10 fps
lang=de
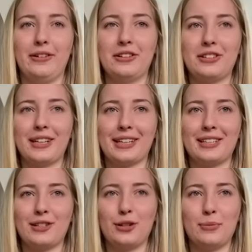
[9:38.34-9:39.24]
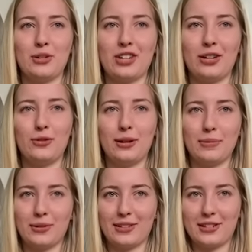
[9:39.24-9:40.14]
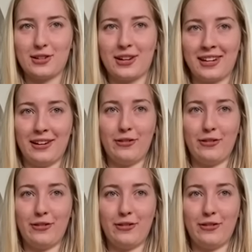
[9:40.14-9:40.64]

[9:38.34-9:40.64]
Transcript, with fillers: Als du gesagt hast, ich soll nicht mal dran gucken, habe ich ein ganz Stückchen